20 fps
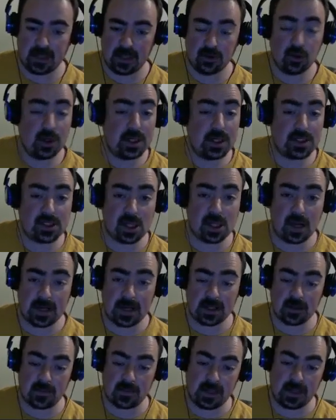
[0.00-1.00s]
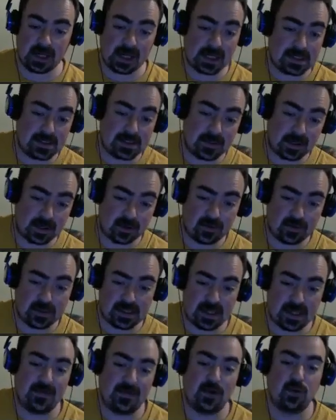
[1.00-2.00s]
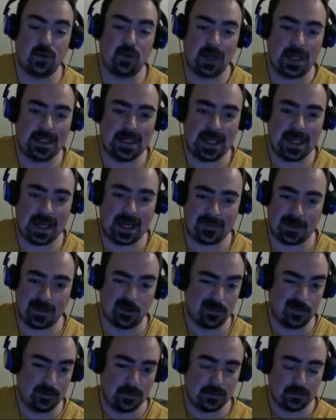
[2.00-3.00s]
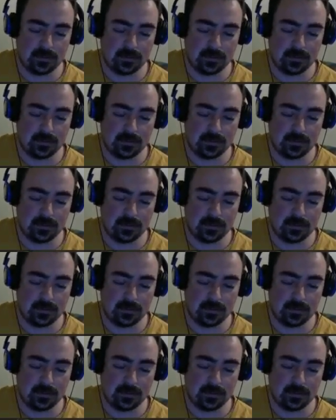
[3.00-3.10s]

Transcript: Non li sto aprendo più ragazzi perché non mi serve nulla di epico